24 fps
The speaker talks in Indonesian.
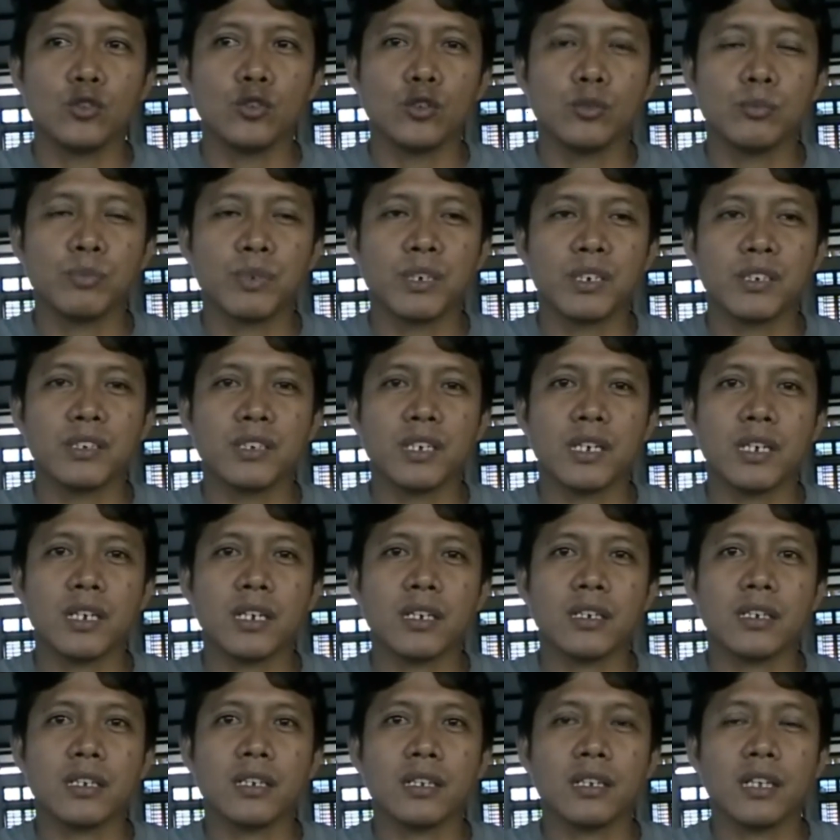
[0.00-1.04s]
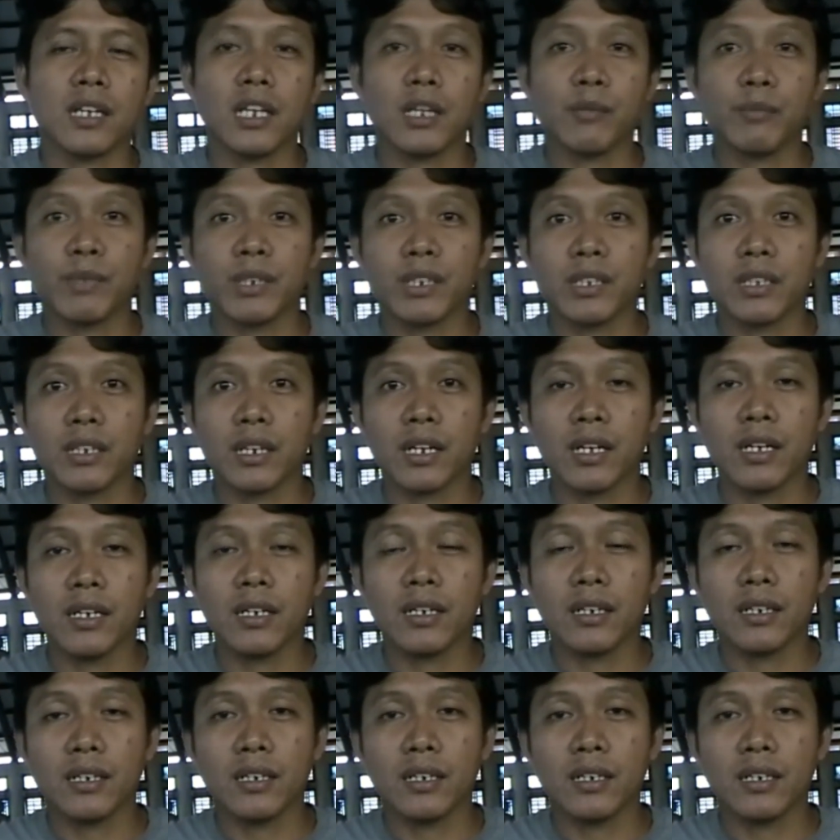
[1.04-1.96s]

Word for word: pengejaran elemen gerak